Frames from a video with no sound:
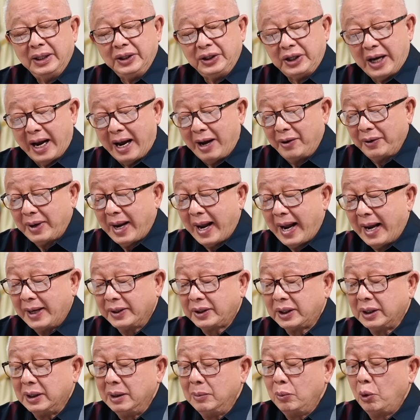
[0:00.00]
ชาวนา
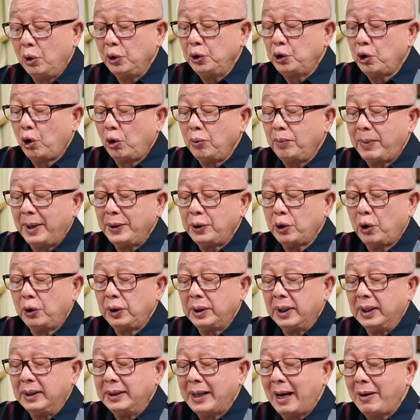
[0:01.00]
สื่อมวลชนไปจน
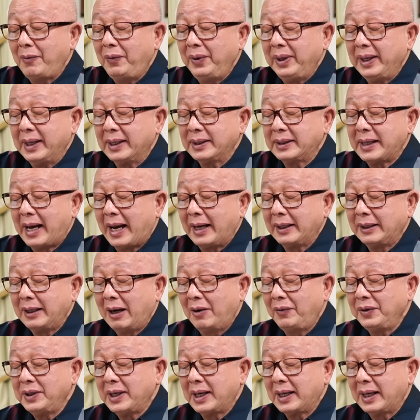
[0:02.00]
ถึงนักวิทยาศาสตร์นัก
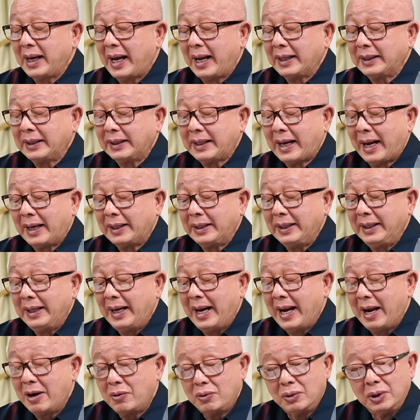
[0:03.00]
วิชาการขนาดนี้
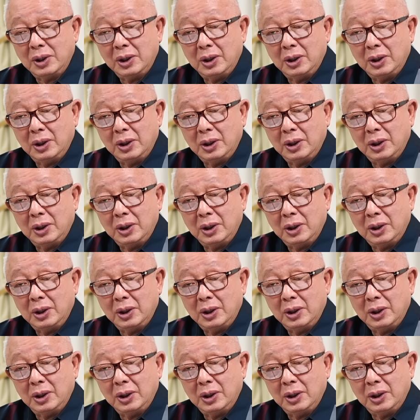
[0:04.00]
แล้ว